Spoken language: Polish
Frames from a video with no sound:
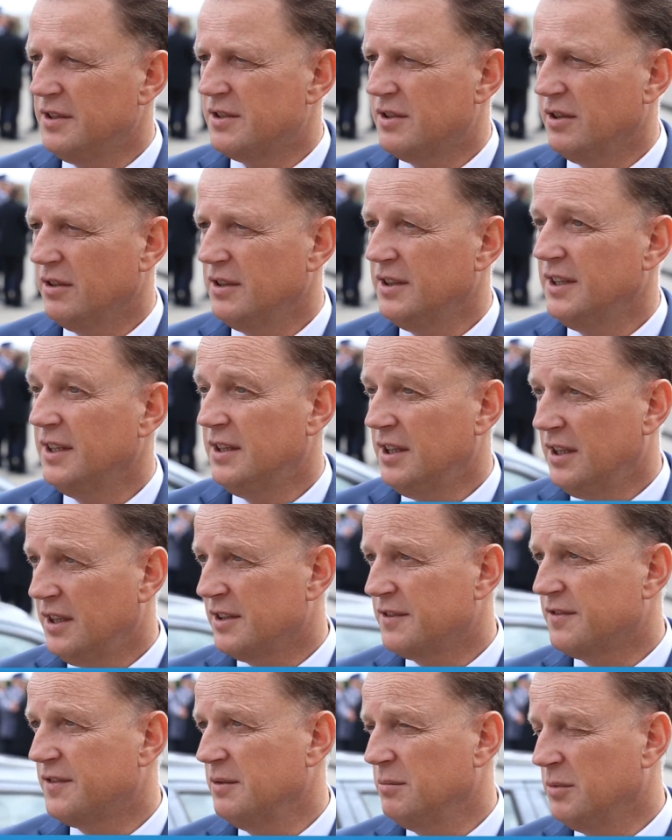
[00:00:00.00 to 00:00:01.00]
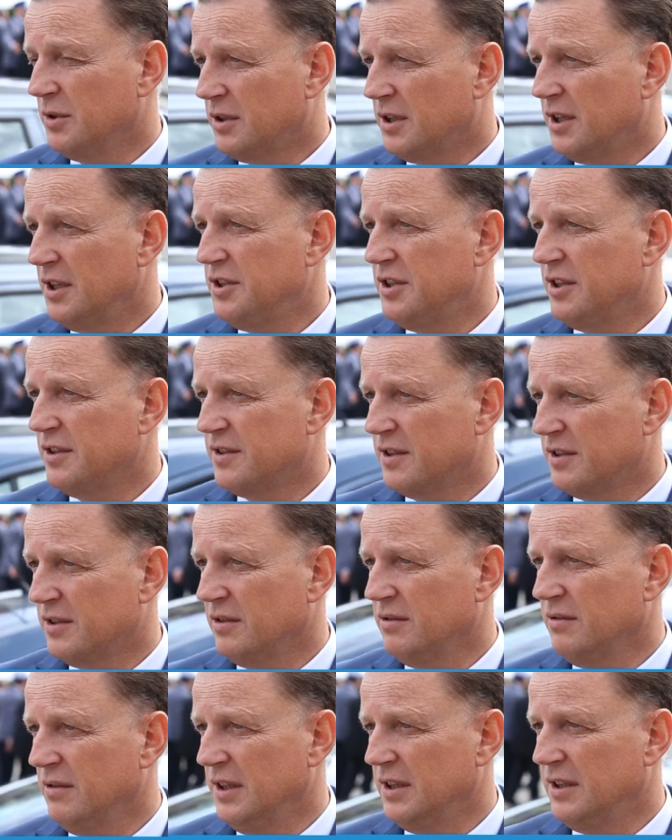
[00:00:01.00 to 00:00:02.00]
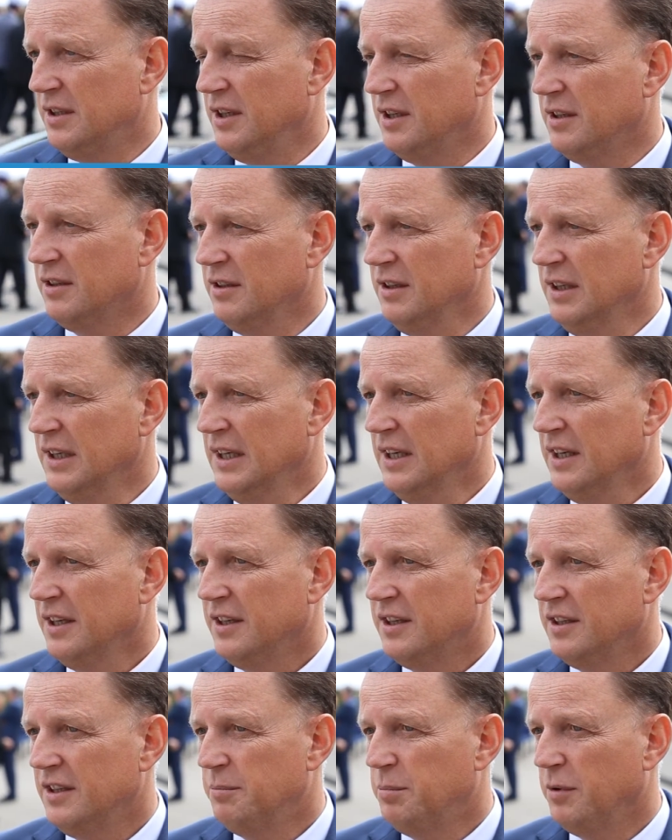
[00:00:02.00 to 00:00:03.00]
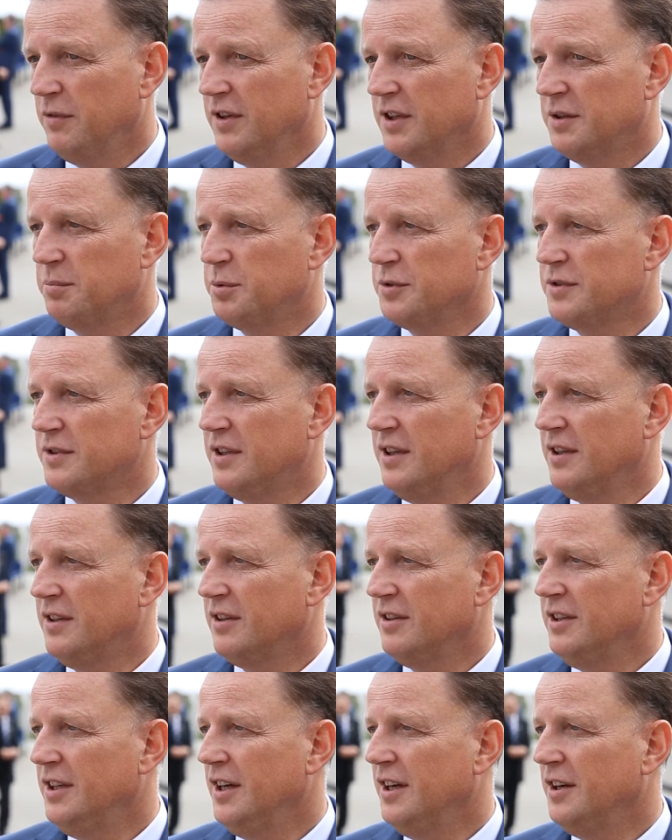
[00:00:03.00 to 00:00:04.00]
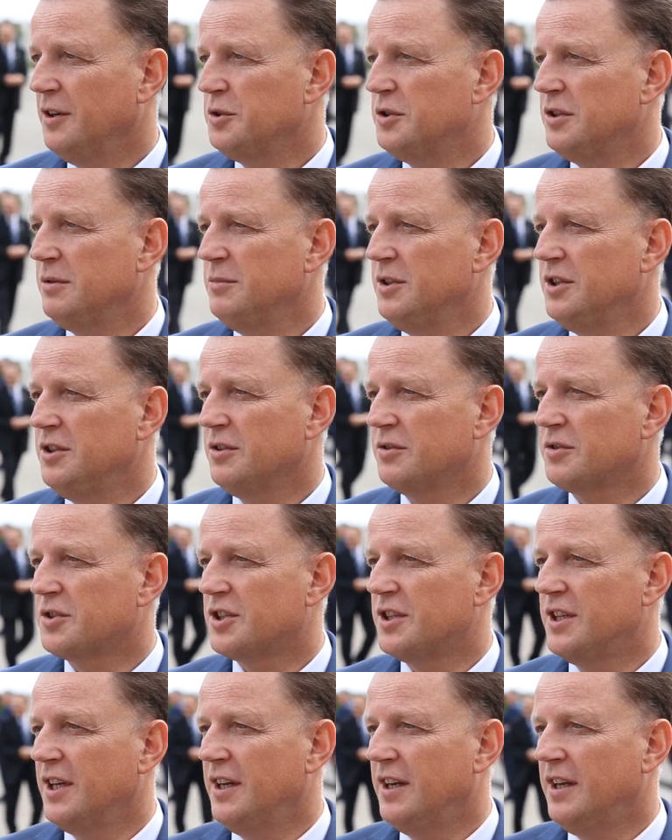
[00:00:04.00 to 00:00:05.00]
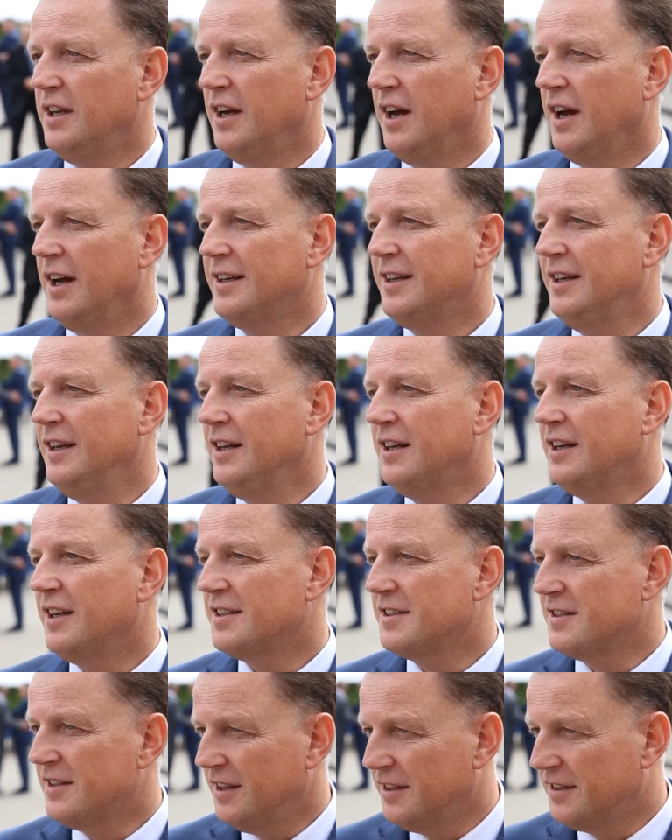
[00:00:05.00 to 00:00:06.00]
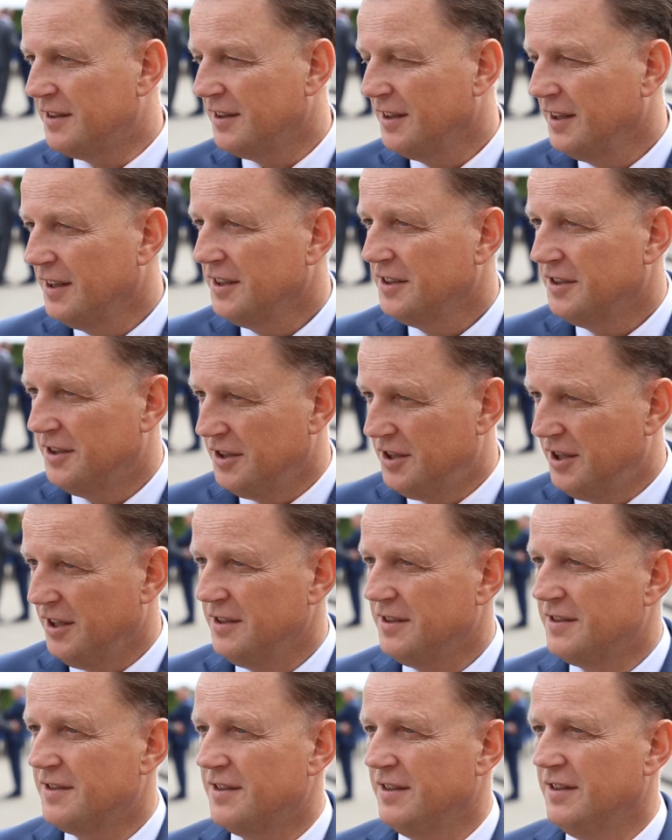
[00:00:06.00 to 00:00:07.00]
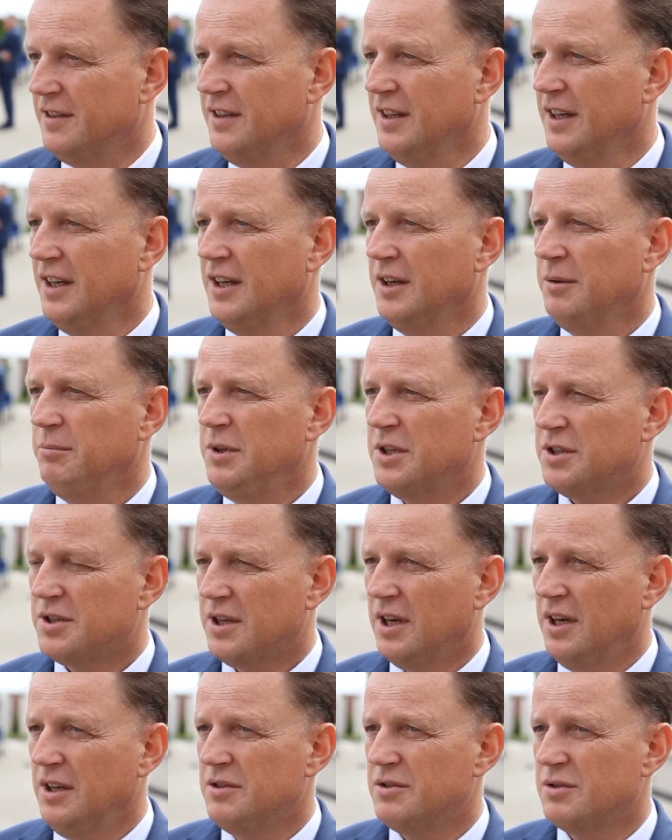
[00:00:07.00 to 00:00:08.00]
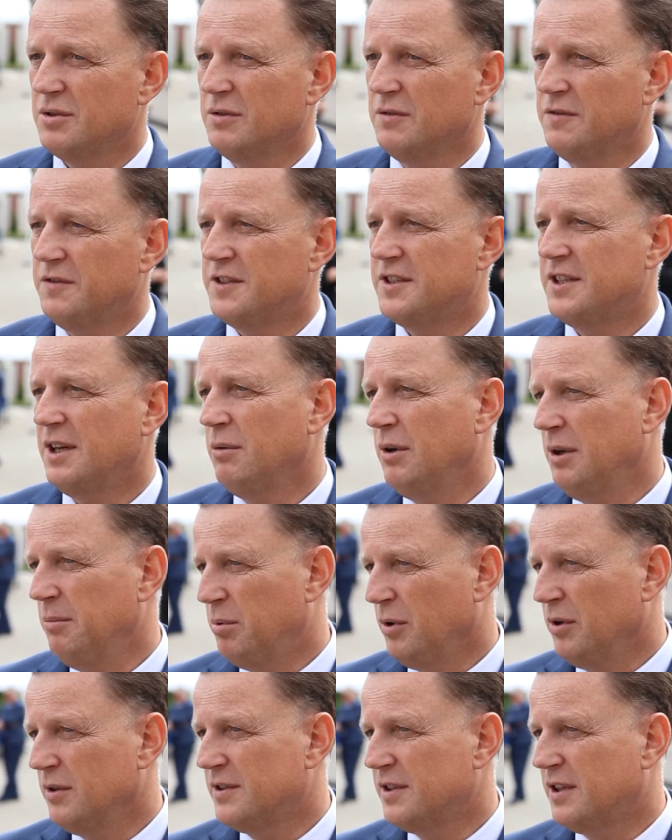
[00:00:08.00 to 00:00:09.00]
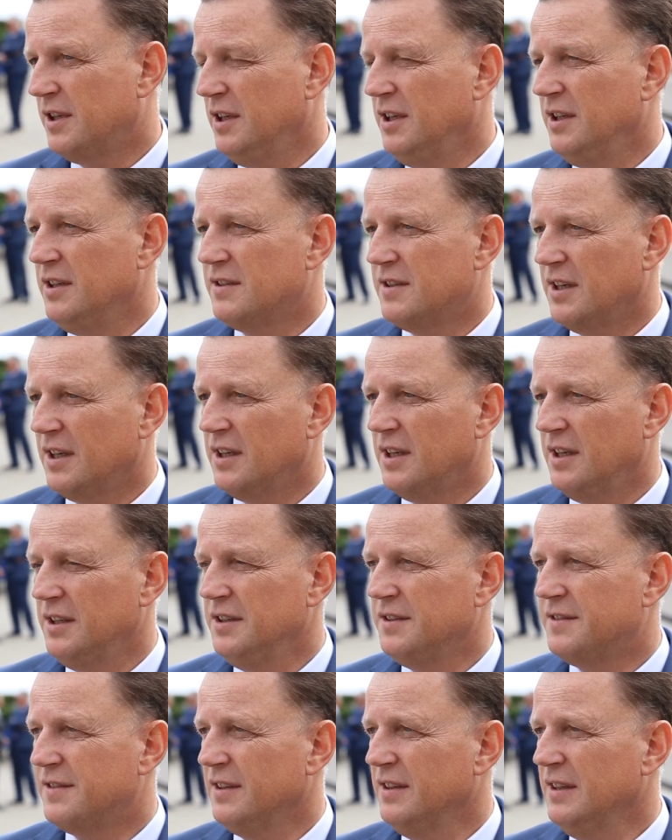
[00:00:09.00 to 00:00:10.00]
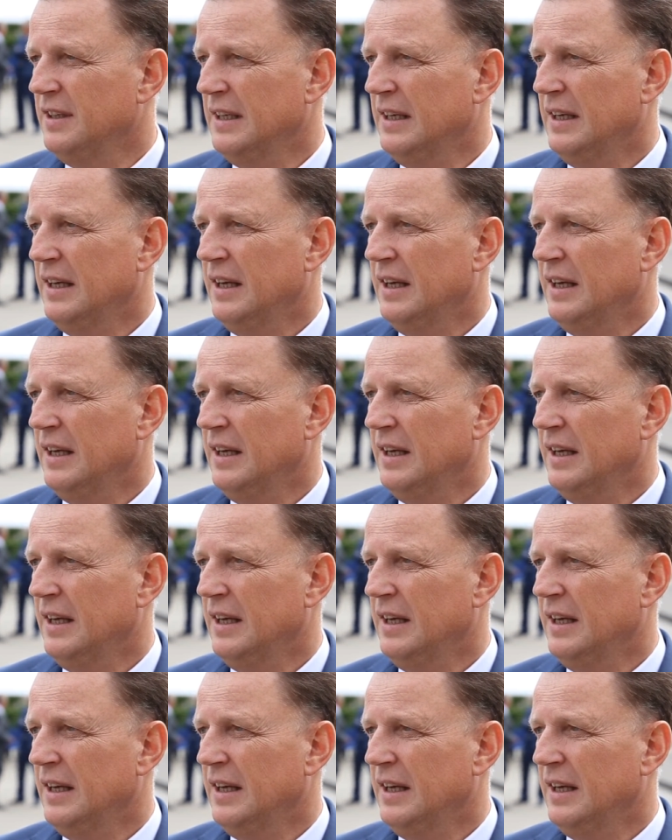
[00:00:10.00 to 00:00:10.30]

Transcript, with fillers: istotne teraz w tym okresie sezonu letniego, kiedy powiat pucki to nie 84, a kilkaset tysięcy mieszkańców z całej Polski i z zagranicy.